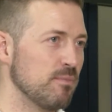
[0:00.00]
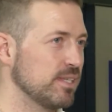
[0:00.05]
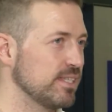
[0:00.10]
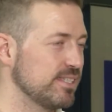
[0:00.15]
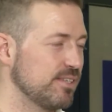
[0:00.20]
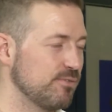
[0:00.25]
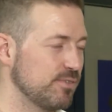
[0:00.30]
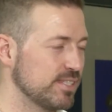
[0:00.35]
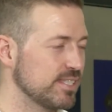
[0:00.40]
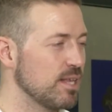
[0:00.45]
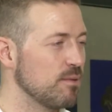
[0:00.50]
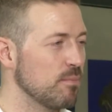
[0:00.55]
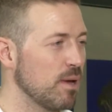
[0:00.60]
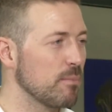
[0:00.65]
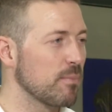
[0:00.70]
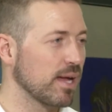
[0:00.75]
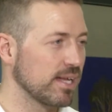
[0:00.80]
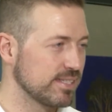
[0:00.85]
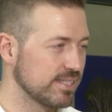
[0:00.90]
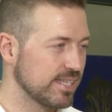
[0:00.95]

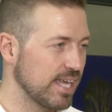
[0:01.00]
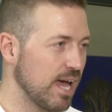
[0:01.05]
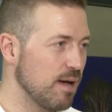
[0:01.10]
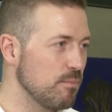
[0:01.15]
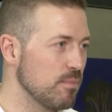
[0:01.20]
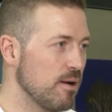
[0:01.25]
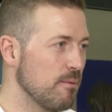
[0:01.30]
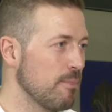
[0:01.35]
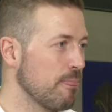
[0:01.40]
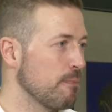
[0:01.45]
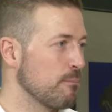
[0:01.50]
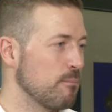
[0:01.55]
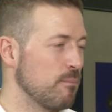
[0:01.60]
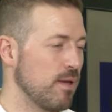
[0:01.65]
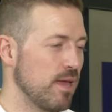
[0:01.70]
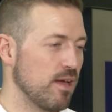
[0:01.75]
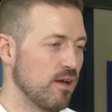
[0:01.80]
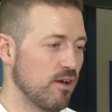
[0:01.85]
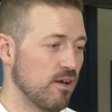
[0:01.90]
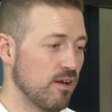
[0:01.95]
difficilement praticable.
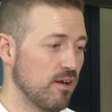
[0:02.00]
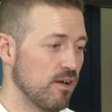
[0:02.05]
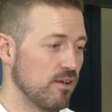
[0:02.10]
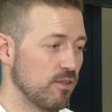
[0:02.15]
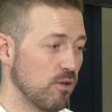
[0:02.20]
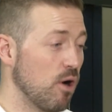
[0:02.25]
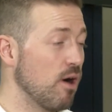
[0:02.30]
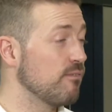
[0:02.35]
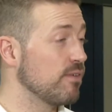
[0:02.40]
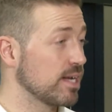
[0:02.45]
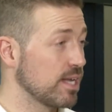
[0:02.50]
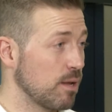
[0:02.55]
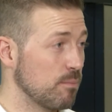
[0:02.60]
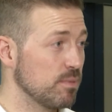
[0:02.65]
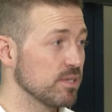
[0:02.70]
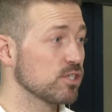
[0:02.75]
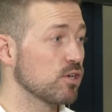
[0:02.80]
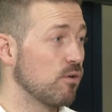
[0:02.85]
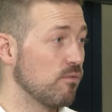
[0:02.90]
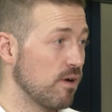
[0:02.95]
Mais euh, non, avec la
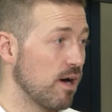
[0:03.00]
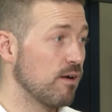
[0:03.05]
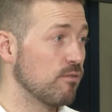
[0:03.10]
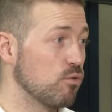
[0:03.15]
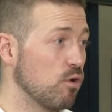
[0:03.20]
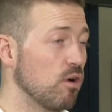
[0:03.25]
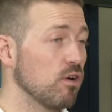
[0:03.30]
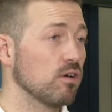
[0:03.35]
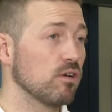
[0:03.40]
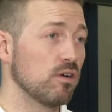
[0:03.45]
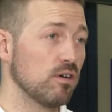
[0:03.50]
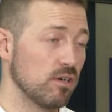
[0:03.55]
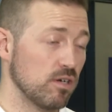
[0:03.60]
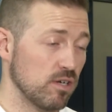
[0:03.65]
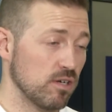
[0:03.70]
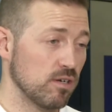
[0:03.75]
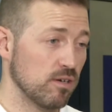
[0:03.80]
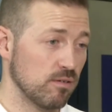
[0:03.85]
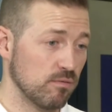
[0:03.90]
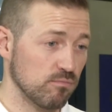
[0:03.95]
piste qu'on va avoir,
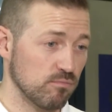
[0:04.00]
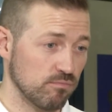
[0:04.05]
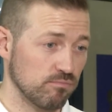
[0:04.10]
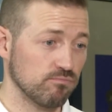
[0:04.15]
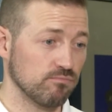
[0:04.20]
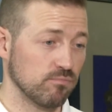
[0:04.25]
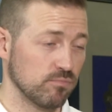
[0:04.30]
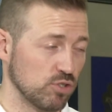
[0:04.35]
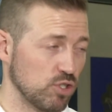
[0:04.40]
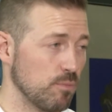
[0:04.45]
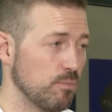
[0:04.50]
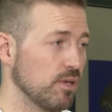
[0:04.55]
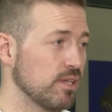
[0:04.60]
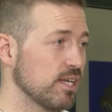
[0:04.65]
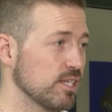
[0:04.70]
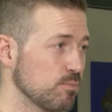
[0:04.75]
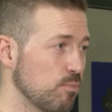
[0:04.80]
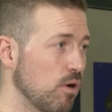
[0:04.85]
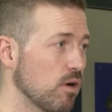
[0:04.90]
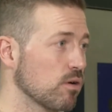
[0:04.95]
j'ai bon
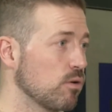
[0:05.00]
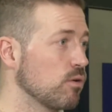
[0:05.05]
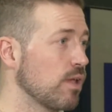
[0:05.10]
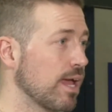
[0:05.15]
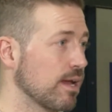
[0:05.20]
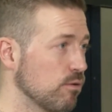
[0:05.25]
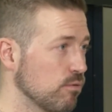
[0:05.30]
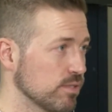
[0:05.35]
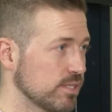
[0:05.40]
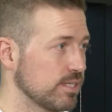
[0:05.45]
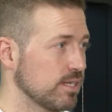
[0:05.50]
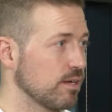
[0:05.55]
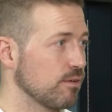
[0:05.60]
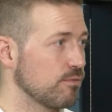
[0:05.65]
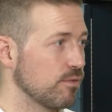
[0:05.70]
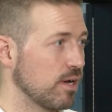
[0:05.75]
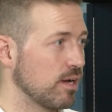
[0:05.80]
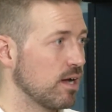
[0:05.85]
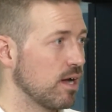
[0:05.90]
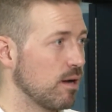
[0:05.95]
espoir qu'on la
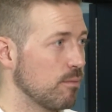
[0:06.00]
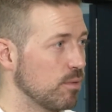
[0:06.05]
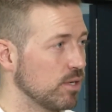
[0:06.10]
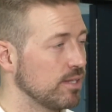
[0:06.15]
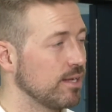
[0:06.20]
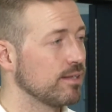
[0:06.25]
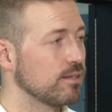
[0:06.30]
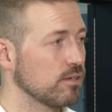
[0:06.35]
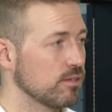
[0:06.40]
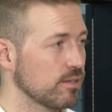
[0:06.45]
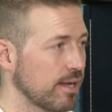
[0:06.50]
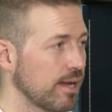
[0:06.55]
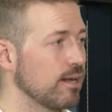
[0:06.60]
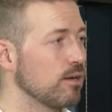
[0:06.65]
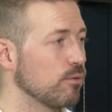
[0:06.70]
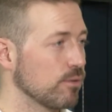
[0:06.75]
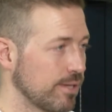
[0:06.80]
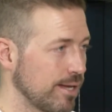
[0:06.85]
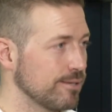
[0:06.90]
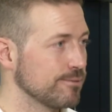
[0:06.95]
conserve en bon état très
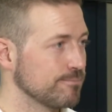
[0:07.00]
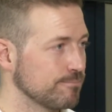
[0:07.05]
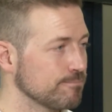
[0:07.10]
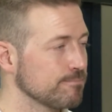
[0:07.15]
longtemps.